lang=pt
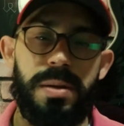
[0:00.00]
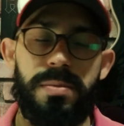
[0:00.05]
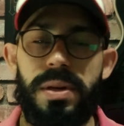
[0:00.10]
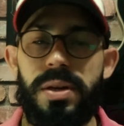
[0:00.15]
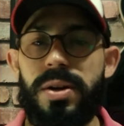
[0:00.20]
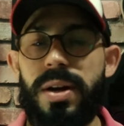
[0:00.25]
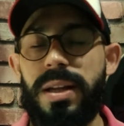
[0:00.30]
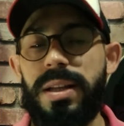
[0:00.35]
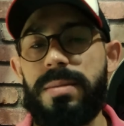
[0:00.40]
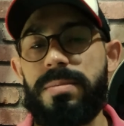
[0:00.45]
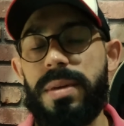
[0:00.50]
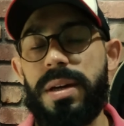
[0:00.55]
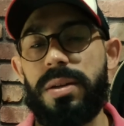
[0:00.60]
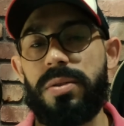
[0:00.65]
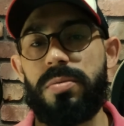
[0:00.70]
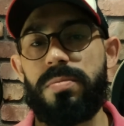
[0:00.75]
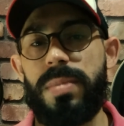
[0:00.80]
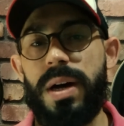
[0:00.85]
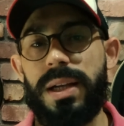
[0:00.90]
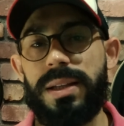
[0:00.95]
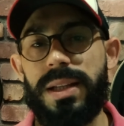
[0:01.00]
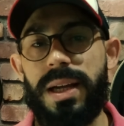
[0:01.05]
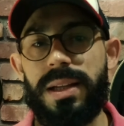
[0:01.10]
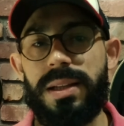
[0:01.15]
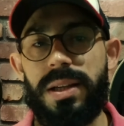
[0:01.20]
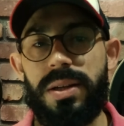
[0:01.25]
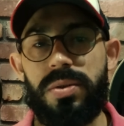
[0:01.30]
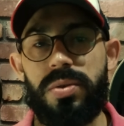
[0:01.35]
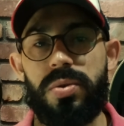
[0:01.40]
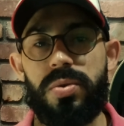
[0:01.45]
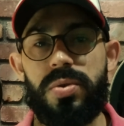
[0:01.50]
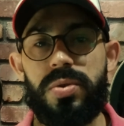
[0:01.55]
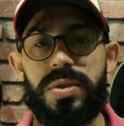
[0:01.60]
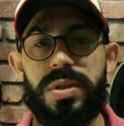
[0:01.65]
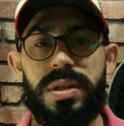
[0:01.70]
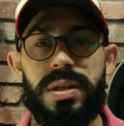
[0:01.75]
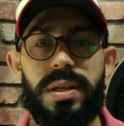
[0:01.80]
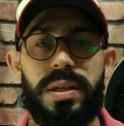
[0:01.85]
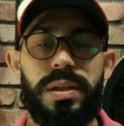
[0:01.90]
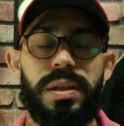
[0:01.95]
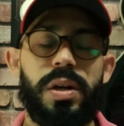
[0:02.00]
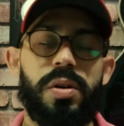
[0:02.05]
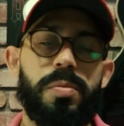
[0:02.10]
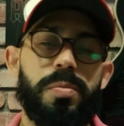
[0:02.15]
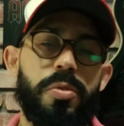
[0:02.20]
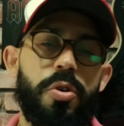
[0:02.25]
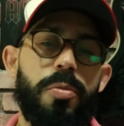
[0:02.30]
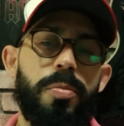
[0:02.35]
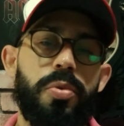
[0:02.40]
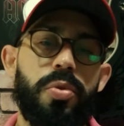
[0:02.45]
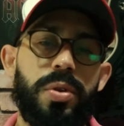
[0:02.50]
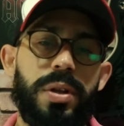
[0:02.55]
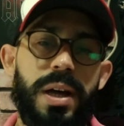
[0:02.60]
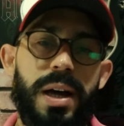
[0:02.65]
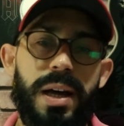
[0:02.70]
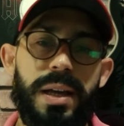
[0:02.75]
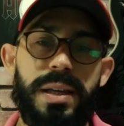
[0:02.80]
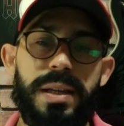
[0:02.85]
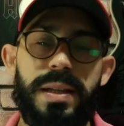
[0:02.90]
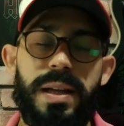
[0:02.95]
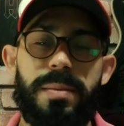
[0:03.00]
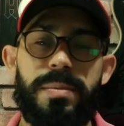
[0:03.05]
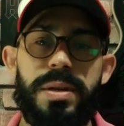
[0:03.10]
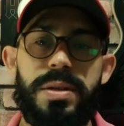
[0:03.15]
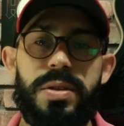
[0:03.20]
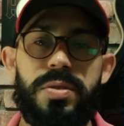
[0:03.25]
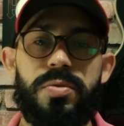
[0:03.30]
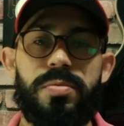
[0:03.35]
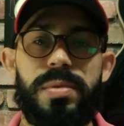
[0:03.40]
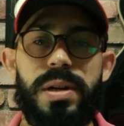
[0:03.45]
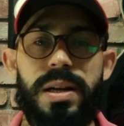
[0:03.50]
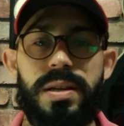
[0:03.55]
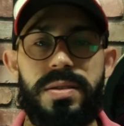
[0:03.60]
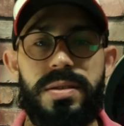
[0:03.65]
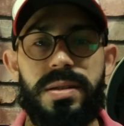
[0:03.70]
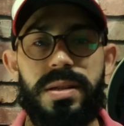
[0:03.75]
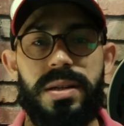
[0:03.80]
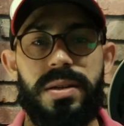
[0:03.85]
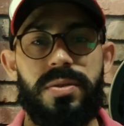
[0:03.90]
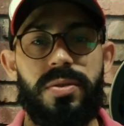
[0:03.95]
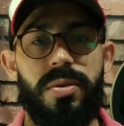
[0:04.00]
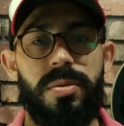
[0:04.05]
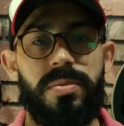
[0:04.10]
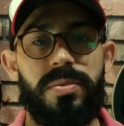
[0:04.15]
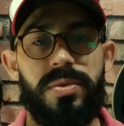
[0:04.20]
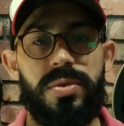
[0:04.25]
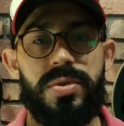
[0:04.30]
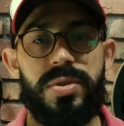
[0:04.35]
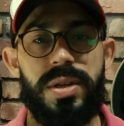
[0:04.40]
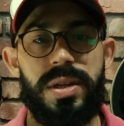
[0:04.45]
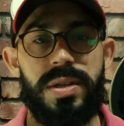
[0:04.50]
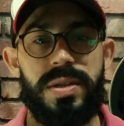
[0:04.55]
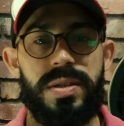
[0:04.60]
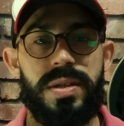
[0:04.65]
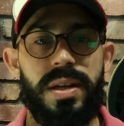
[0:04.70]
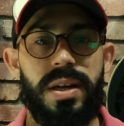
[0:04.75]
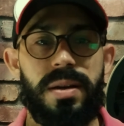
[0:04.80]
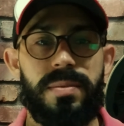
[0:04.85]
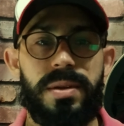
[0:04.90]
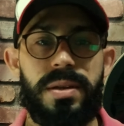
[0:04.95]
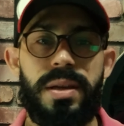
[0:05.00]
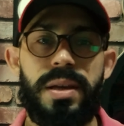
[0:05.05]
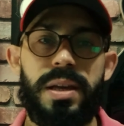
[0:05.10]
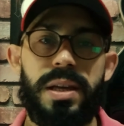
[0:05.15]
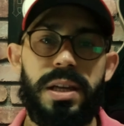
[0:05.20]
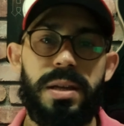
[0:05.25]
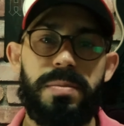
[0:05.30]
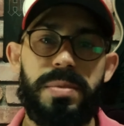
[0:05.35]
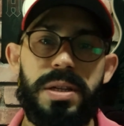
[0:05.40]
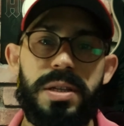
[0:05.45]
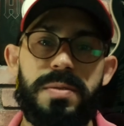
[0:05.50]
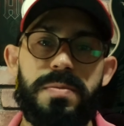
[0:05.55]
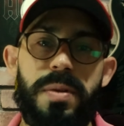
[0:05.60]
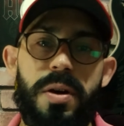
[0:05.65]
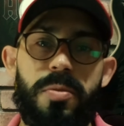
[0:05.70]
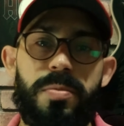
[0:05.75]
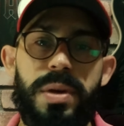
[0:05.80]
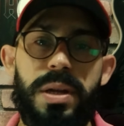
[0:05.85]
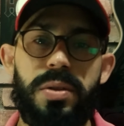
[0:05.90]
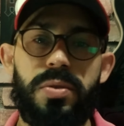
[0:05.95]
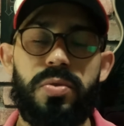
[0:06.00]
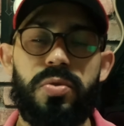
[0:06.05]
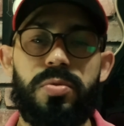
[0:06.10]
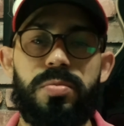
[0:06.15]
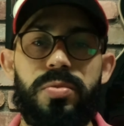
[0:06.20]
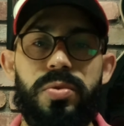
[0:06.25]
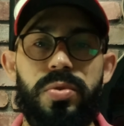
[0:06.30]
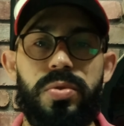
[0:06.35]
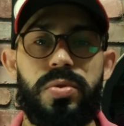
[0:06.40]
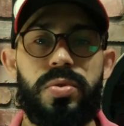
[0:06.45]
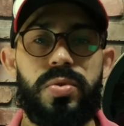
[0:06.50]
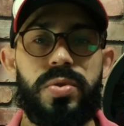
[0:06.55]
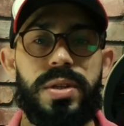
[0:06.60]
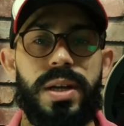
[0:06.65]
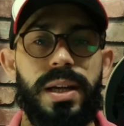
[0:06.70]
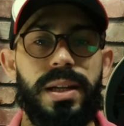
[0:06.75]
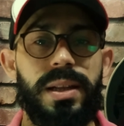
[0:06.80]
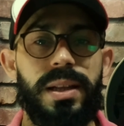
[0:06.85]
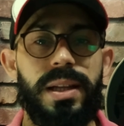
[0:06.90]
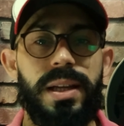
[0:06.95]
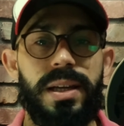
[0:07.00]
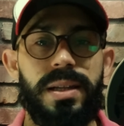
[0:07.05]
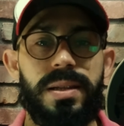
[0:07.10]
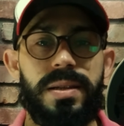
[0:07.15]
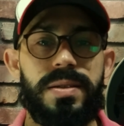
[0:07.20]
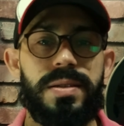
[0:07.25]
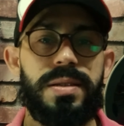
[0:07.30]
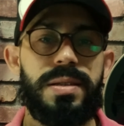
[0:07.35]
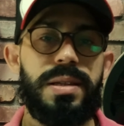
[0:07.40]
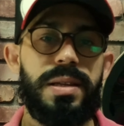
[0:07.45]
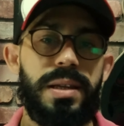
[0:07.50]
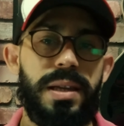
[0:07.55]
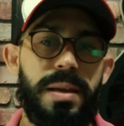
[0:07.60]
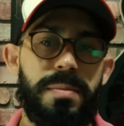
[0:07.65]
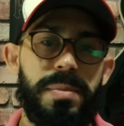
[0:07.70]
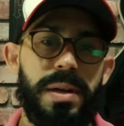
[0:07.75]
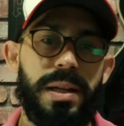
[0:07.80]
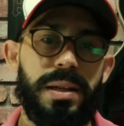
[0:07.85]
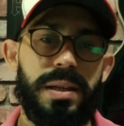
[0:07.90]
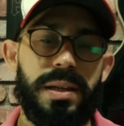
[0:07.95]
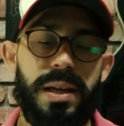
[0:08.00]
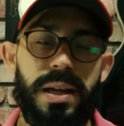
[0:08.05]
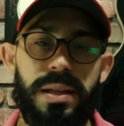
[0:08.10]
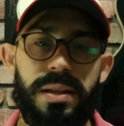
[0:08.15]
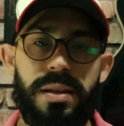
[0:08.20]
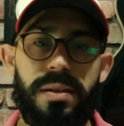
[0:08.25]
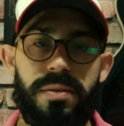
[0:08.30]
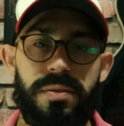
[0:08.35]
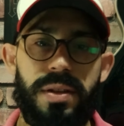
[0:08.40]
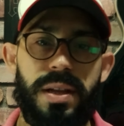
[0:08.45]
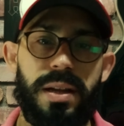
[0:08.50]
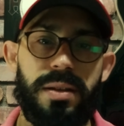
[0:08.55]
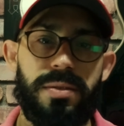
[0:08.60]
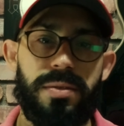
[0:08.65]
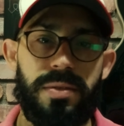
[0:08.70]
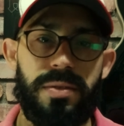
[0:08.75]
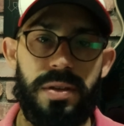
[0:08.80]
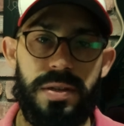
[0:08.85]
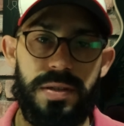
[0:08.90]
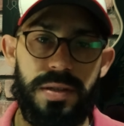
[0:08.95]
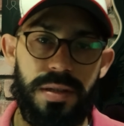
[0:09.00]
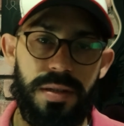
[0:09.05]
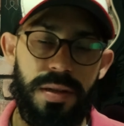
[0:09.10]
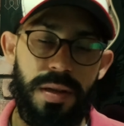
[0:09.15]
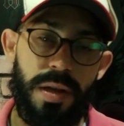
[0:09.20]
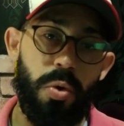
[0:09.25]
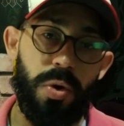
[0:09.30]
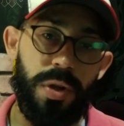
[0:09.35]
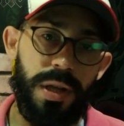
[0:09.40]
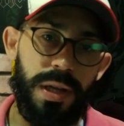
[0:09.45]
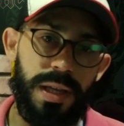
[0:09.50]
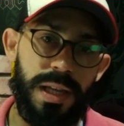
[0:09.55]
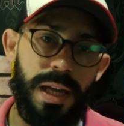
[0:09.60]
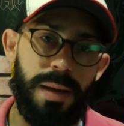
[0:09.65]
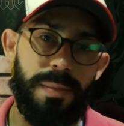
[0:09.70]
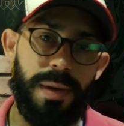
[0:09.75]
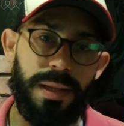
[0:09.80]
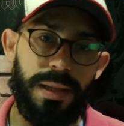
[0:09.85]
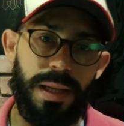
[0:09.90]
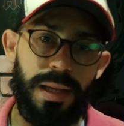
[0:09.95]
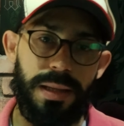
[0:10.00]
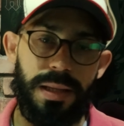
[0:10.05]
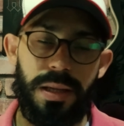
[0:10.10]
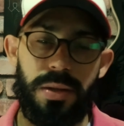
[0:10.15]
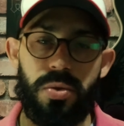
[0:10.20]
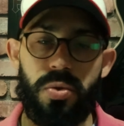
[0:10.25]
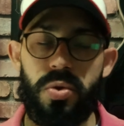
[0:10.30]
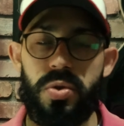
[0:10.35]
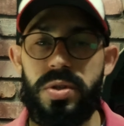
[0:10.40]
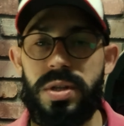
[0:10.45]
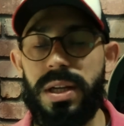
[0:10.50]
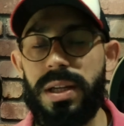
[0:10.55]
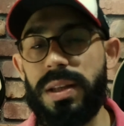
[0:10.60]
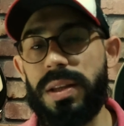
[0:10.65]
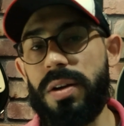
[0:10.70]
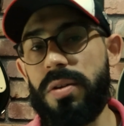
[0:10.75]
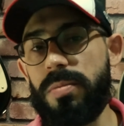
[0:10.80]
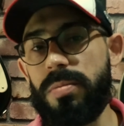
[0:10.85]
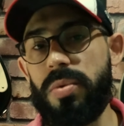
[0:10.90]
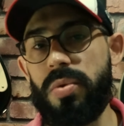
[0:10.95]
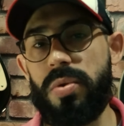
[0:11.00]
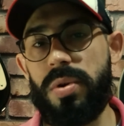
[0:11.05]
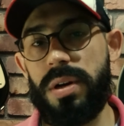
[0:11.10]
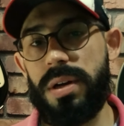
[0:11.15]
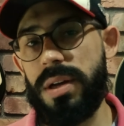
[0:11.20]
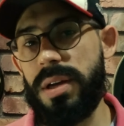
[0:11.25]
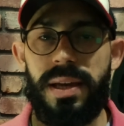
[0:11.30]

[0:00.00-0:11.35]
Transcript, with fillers: primeiro alimento, batata doce, tão popular aí na mesa do brasileiro, como vocês sabem, e principalmente no mundo dos atletas e de quem pratica atividade física, por que, que a batata doce é tão boa?